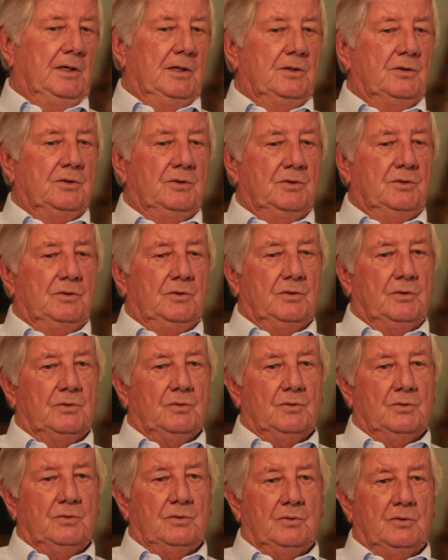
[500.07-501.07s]
Äh,
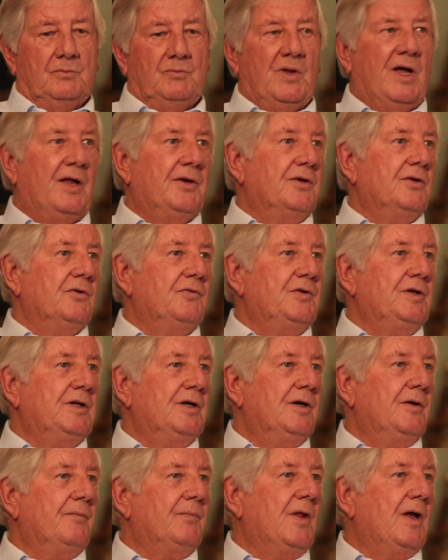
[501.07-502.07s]
andere
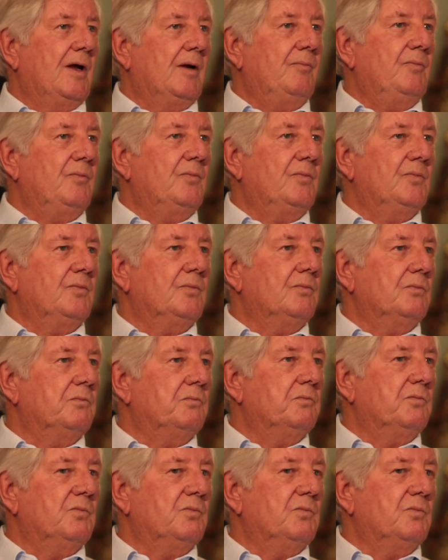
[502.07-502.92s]
wieder haben